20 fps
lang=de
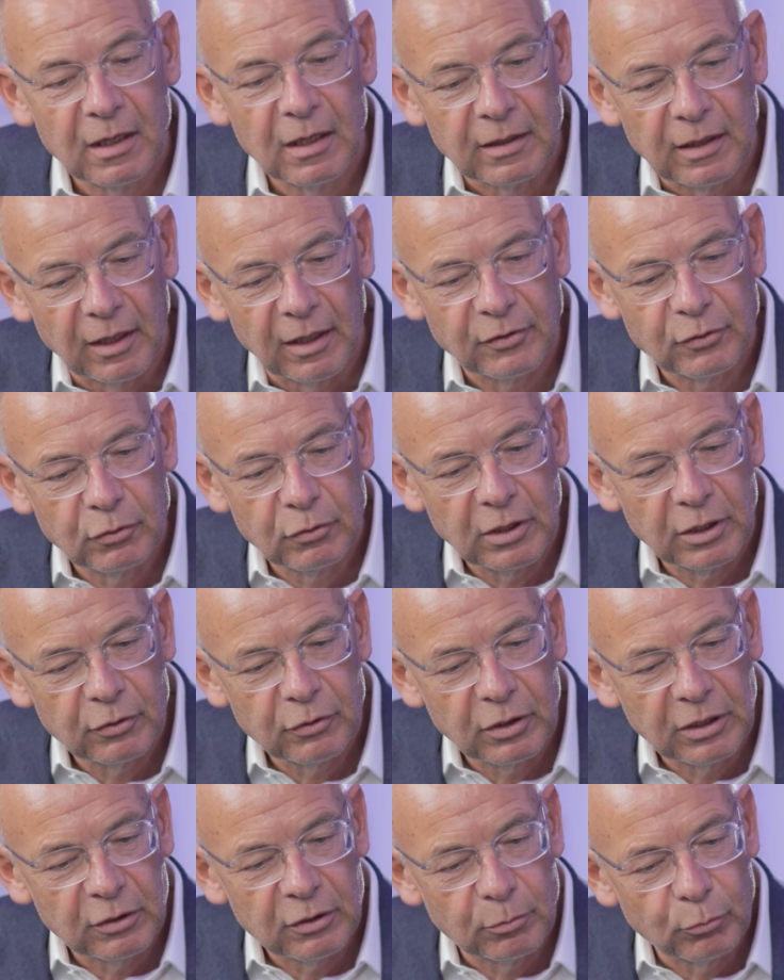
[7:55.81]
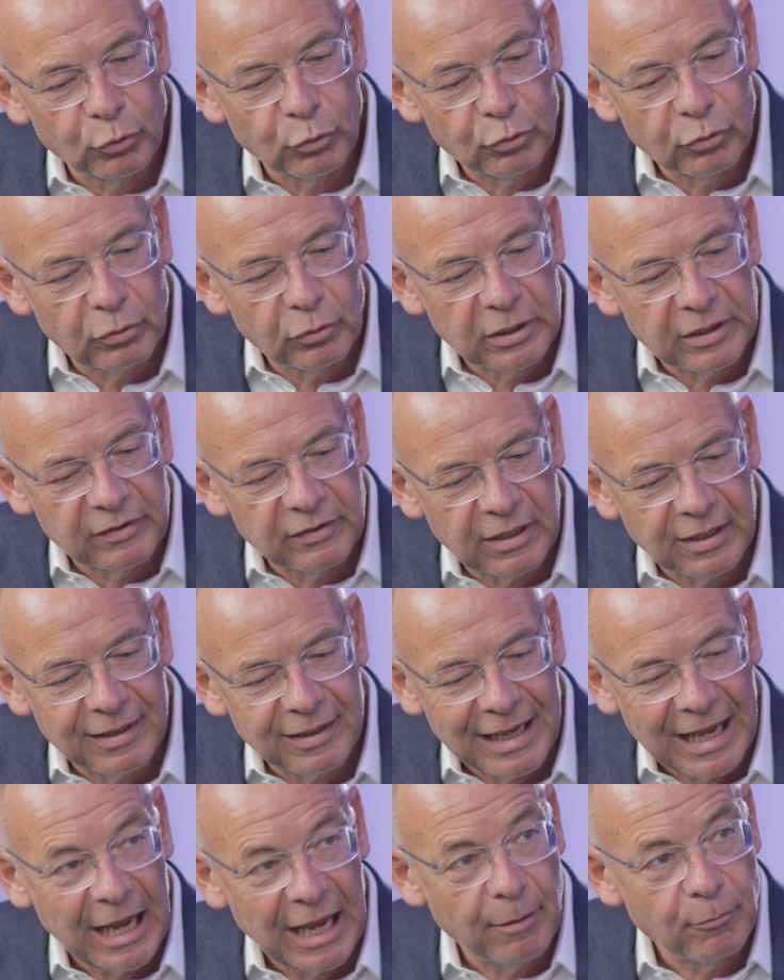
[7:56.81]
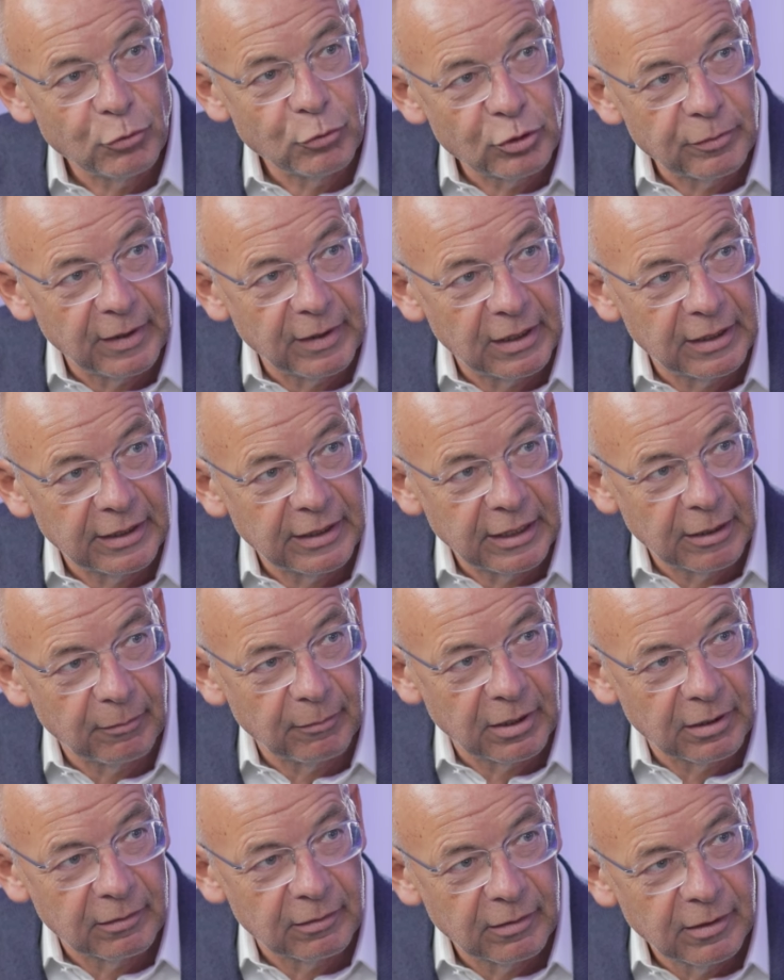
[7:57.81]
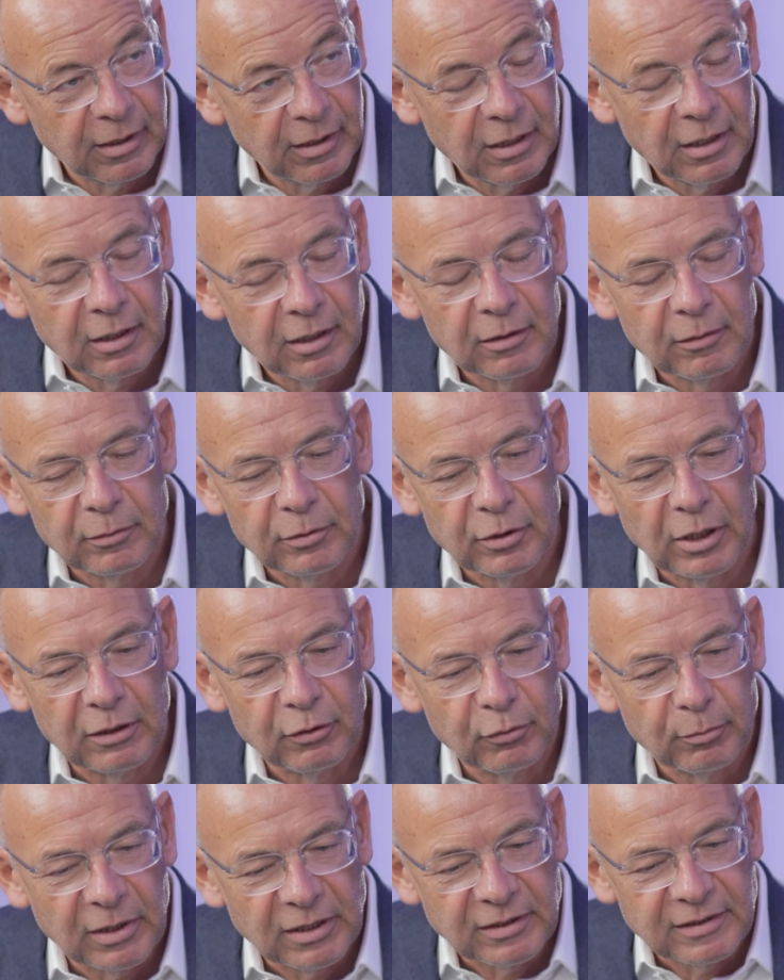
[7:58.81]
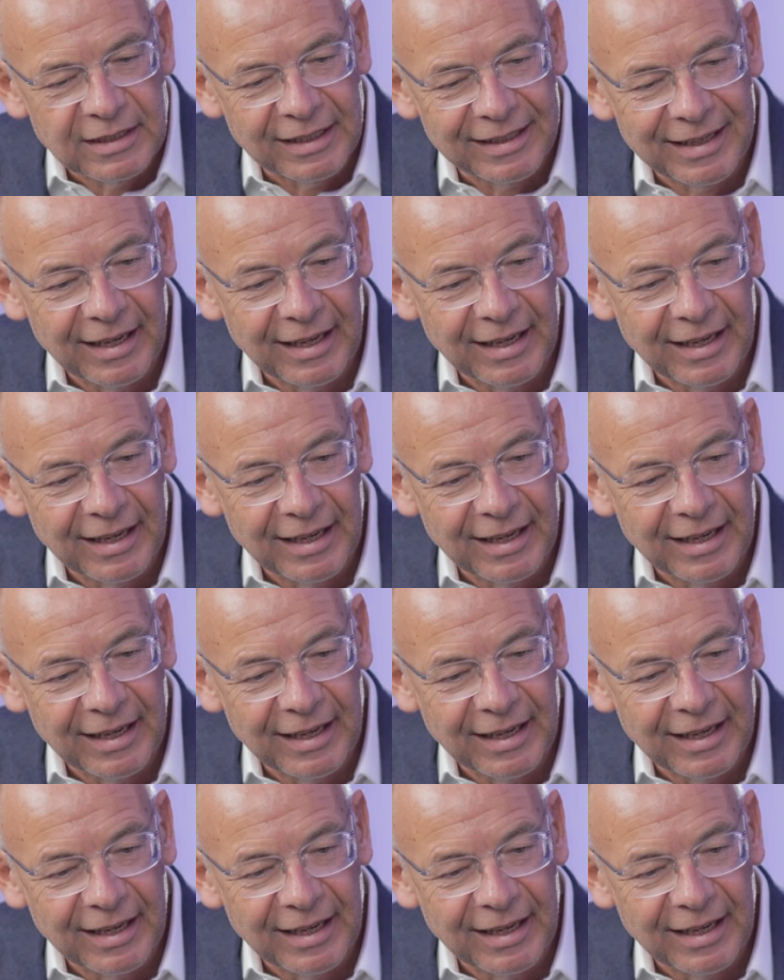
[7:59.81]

Da hast du natürlich, du musst du diese Hemmschwelle nehmen. Stell, du machst dir